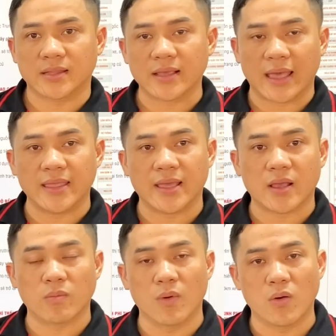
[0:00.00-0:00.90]
tất cả những
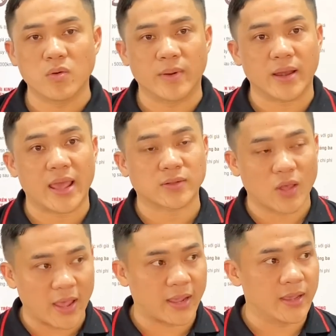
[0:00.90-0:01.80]
cái công bố của mình nó
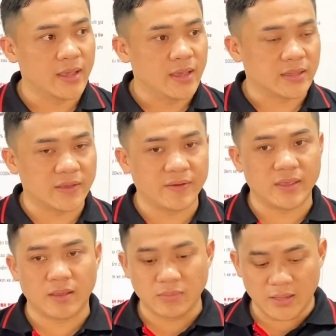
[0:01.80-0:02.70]
an toàn. Tại
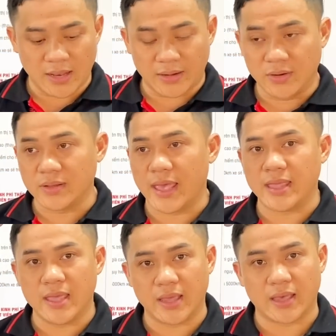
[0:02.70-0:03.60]
vì giống như là nước
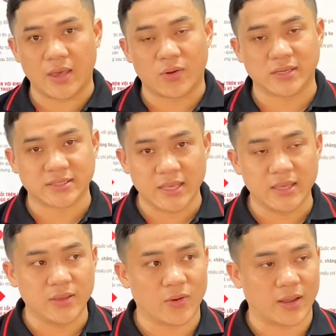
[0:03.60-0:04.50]
giải nhiệt, LRC
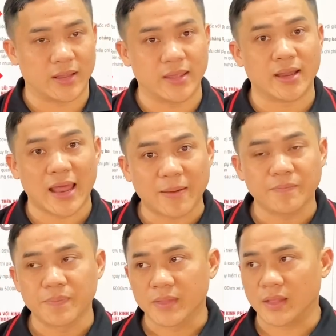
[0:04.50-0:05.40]
hoặc là nhớt
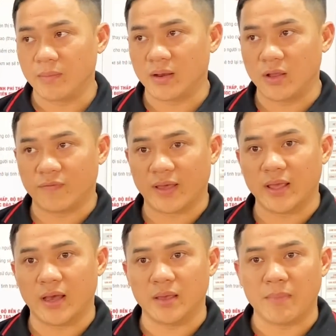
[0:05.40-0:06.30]
láp thì mình đều
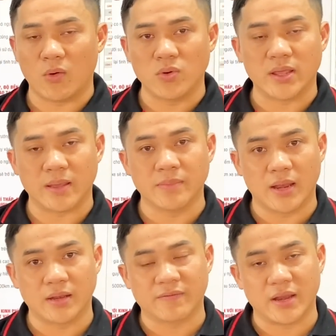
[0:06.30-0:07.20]
phải gửi mẫu đi kiểm
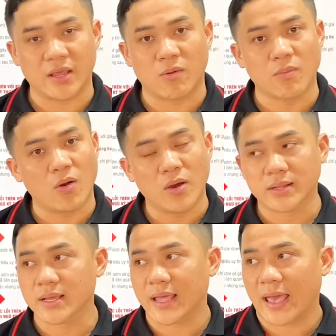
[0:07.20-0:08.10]
định và đi công bố
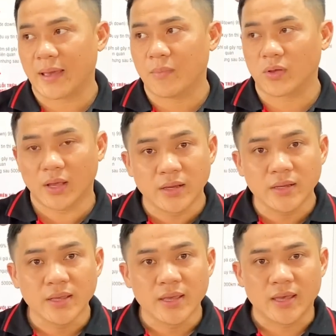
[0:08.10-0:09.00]
hết tất cả mọi thứ.